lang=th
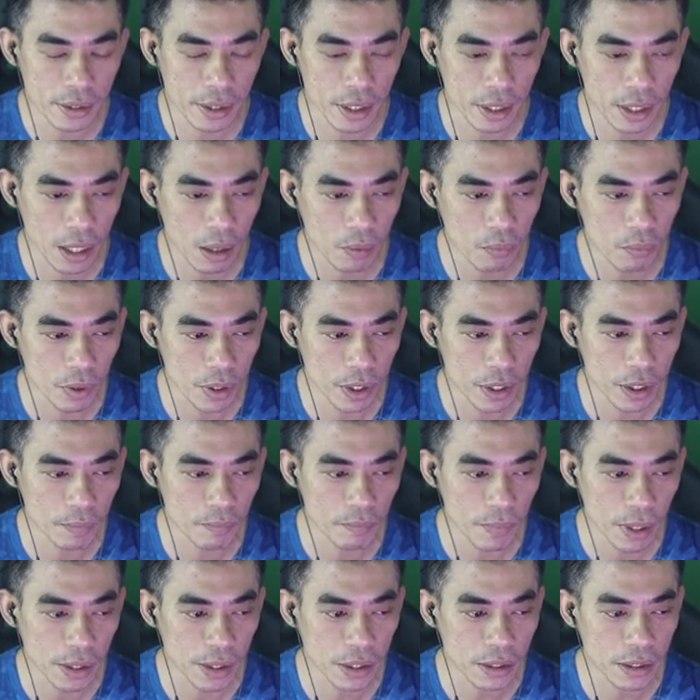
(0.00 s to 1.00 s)
นะครับวันนี้
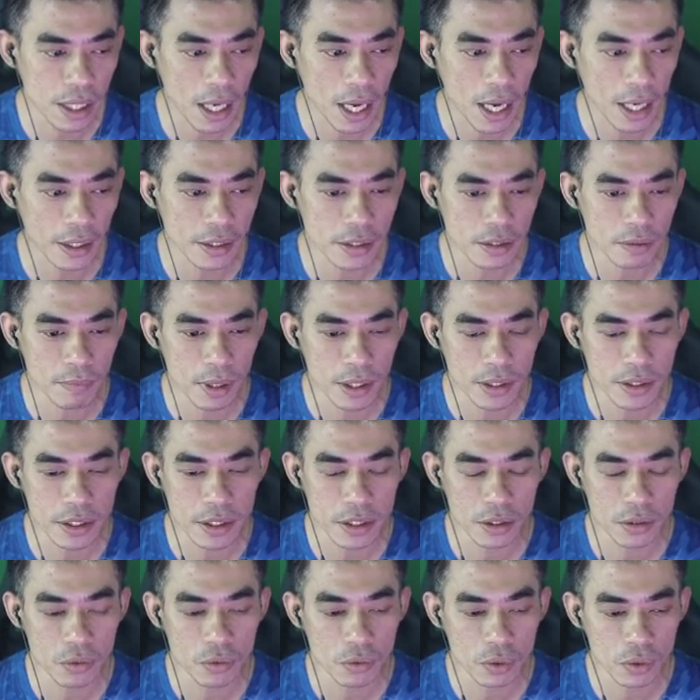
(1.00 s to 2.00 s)
มาทักทายสมาชิ
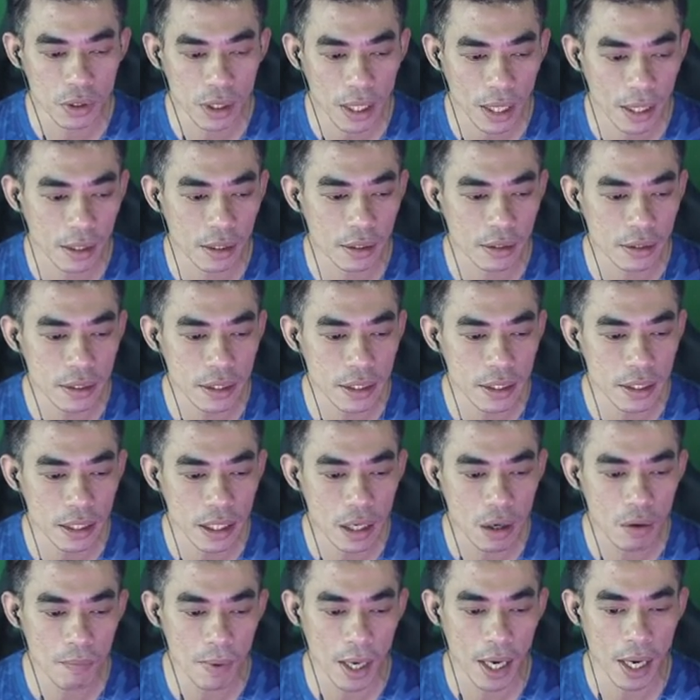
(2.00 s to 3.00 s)
กทุกท่านที่
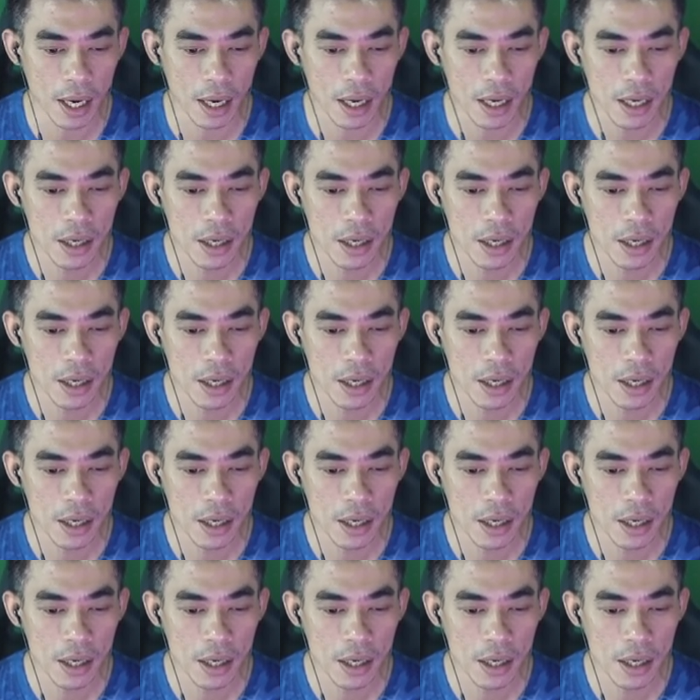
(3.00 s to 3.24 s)
เข้ามา